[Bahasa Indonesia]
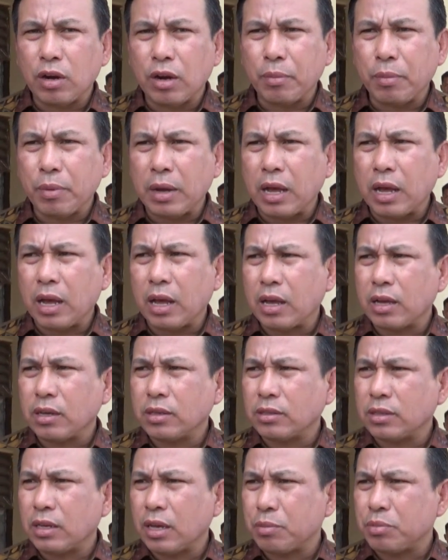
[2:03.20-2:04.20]
oleh Pak
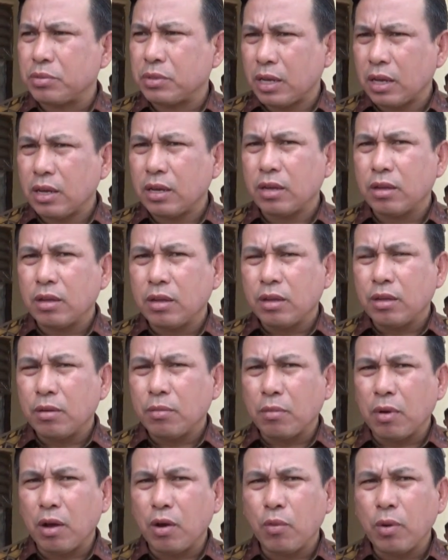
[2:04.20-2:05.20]
Kepsek
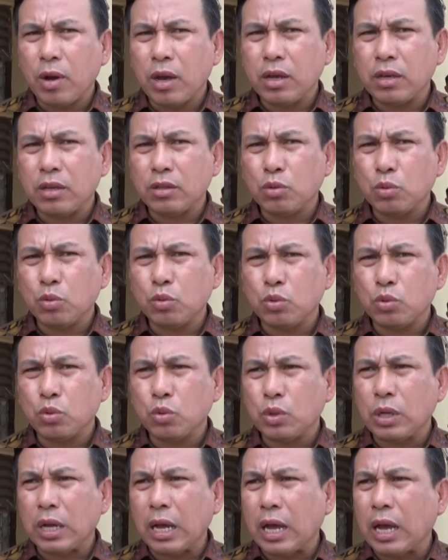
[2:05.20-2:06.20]
bahwa itu
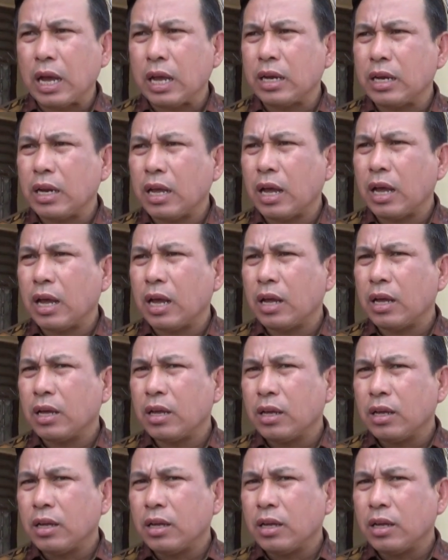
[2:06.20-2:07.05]
sudah ada